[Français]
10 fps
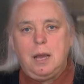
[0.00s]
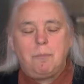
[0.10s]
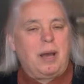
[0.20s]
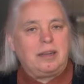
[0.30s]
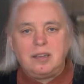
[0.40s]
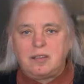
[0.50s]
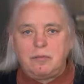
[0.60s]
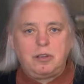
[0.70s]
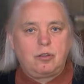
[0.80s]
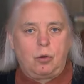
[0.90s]
par des
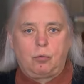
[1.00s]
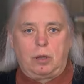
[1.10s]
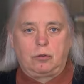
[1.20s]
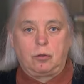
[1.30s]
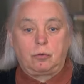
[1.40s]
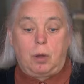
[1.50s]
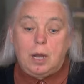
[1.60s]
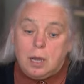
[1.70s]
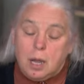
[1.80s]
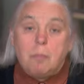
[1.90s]
évictions quoi que ce soit.
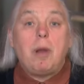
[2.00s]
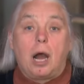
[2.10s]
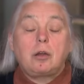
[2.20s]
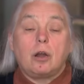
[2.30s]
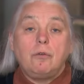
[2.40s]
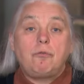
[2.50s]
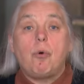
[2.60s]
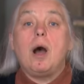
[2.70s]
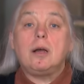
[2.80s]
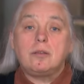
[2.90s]
Bien, encore une
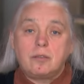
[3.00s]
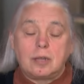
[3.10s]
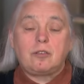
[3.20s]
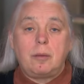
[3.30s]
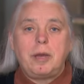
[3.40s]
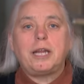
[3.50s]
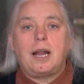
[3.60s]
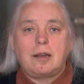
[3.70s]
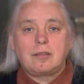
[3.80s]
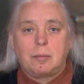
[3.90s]
fois, cette semaine,
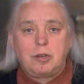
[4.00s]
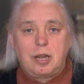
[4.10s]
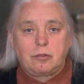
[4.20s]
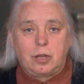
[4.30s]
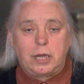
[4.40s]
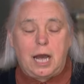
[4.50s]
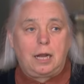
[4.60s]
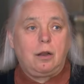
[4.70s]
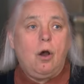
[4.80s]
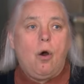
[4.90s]
à l'Assemblée
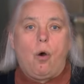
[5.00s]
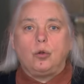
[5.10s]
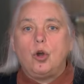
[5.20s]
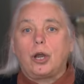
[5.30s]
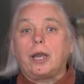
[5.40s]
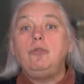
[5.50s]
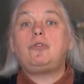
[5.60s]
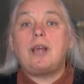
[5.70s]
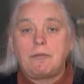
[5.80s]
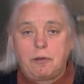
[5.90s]
nationale, on a
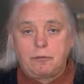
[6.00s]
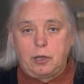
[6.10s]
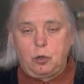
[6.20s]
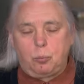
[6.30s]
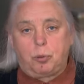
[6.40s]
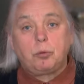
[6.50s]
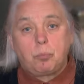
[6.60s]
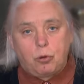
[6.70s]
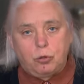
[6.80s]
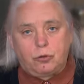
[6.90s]
réussi à faire faire un pas de
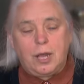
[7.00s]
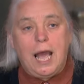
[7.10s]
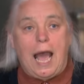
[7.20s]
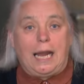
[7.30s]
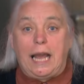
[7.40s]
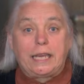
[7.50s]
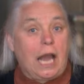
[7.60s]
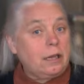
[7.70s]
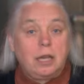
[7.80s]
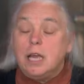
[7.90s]
plus à la
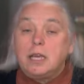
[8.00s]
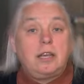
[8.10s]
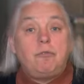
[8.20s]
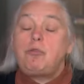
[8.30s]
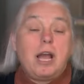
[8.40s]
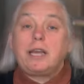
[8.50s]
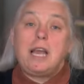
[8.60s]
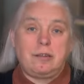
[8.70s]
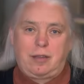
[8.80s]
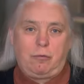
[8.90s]
CAQ qui voulait
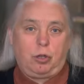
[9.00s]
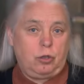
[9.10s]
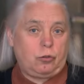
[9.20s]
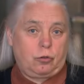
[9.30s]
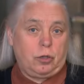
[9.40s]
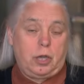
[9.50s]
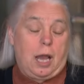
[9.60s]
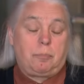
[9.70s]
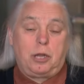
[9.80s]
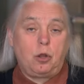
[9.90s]
rien savoir de ça il y a
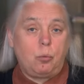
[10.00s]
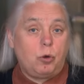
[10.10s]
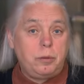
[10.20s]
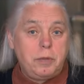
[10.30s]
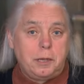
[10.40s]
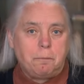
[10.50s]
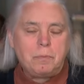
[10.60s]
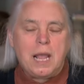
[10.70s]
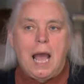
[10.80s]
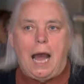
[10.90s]
à peine un mois et demi.
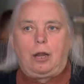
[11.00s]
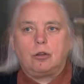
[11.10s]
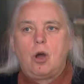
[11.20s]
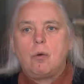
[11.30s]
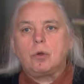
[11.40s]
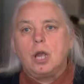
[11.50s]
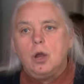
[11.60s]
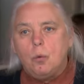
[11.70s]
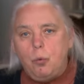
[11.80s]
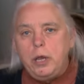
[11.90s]
Alors donc,
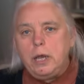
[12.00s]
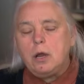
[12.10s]
oui,